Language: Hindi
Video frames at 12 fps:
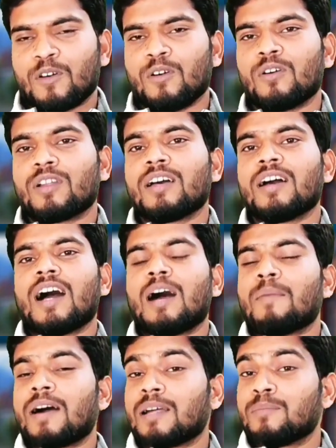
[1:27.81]
और
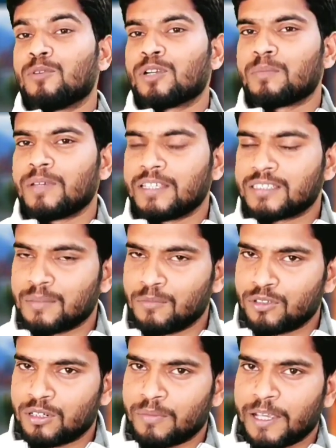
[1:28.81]
हमारा बोट भी
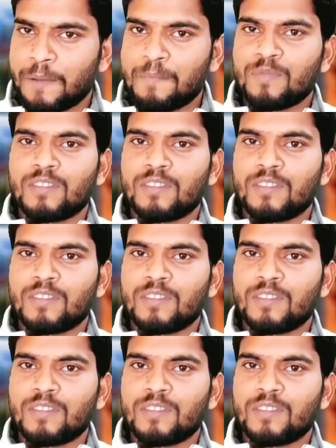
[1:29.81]
समुद्र में